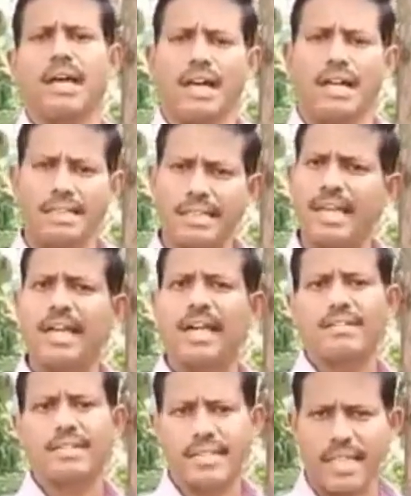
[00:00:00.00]
ஆனால்
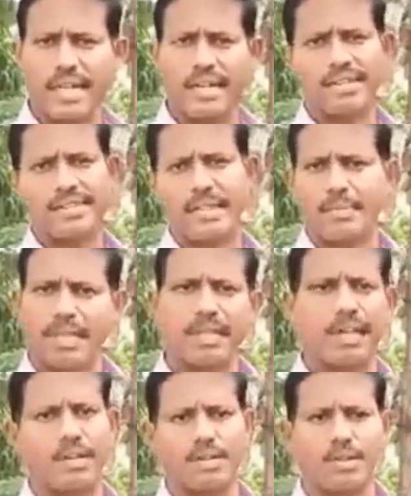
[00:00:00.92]
தேங்காவை தேங்காவை சாப்பிட்டா
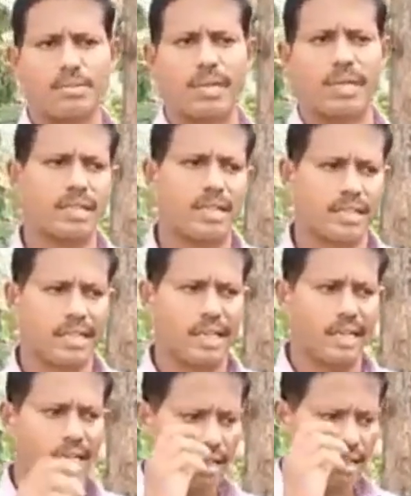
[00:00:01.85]
நல்ல கொழுப்பு அதனால
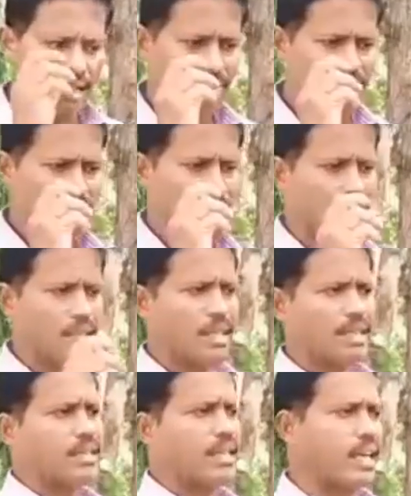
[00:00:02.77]
தான்
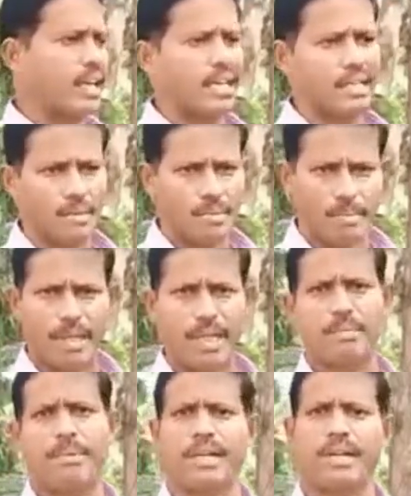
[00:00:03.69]
வழிபாடுங்களில் தேங்காய் எதுவும்
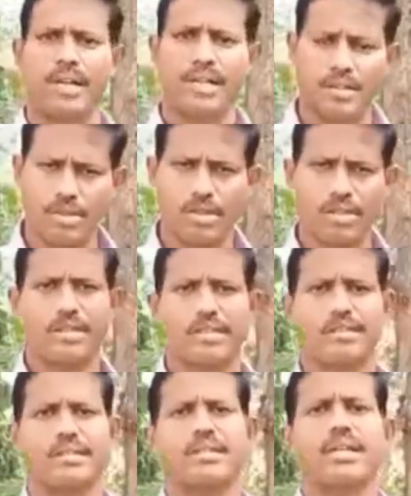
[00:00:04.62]
படையல் பண்ணாலோ ஏதோ ஒரு
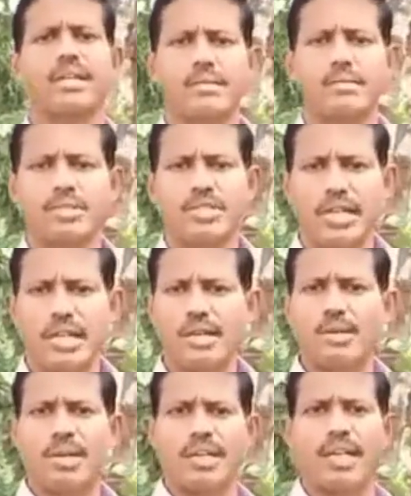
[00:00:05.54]

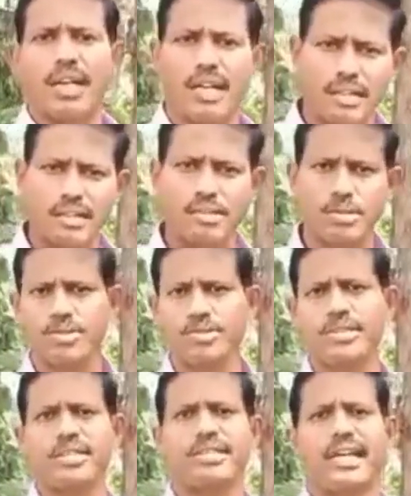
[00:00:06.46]
முடிஞ்சாலோ உடனே எல்லோரும் கொஞ்சம்
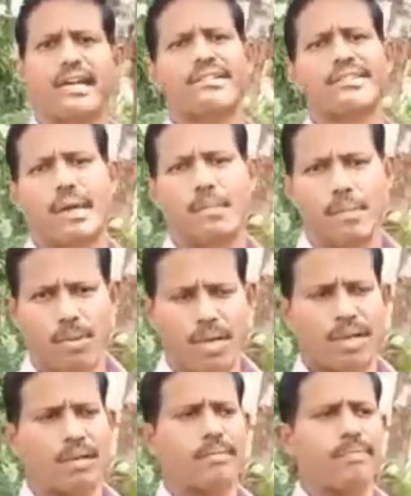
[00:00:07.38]
கொஞ்சம் அந்த தேங்காவை
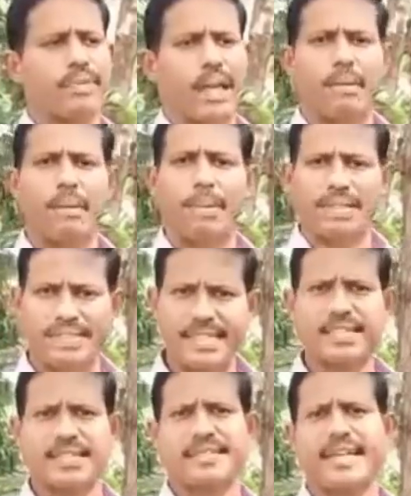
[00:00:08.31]
சாப்பிடுவாங்க அப்போ
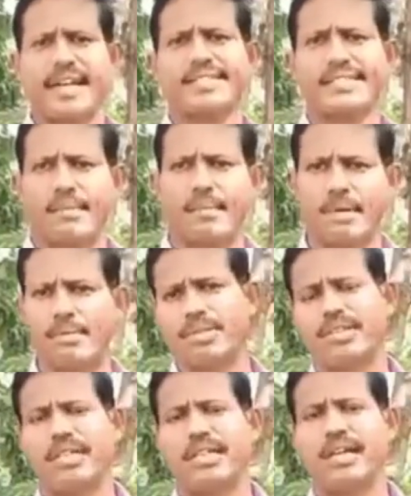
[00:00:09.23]
பச்சையாக அந்த தேங்காய்
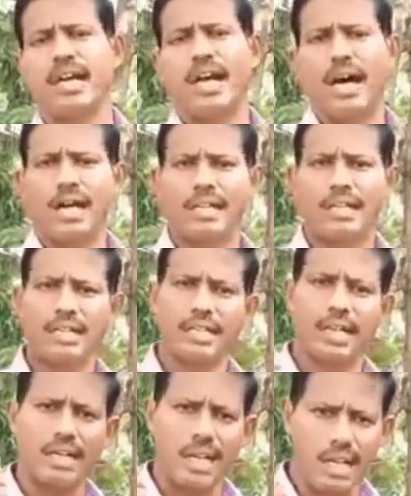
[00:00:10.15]
சாப்பிடும்போது அதில்
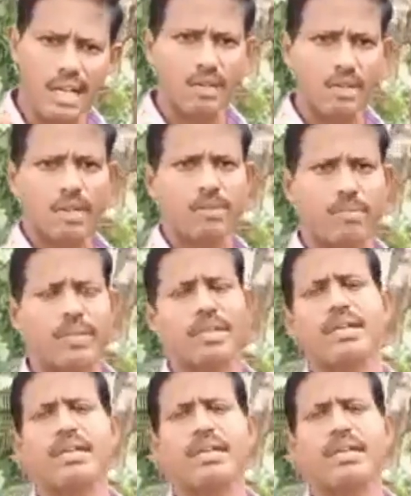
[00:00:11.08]
இருக்கிற நல்ல கொழுப்பு